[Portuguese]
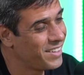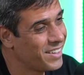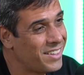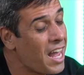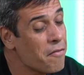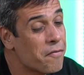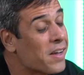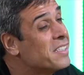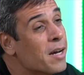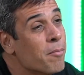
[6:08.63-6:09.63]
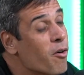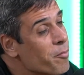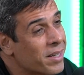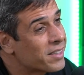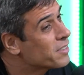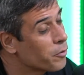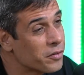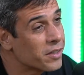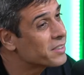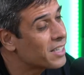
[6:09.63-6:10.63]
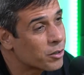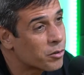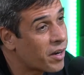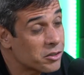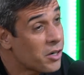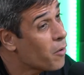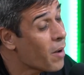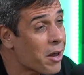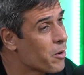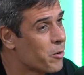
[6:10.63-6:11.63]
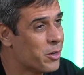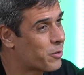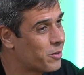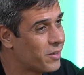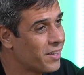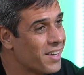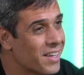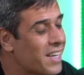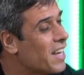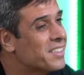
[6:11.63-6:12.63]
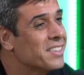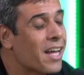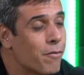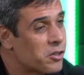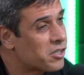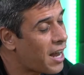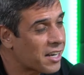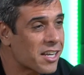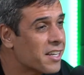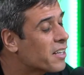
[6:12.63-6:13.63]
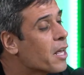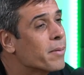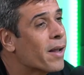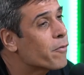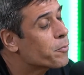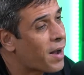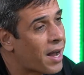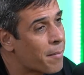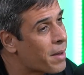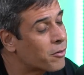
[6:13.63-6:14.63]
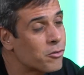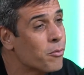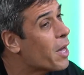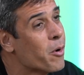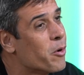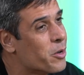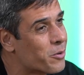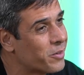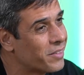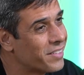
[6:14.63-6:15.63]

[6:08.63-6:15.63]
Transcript: quem fazia a movimentação financeira do Vasco não era o Eurico. Quem assinava os cheques, quem determinava os pagamentos, não era o Eurico.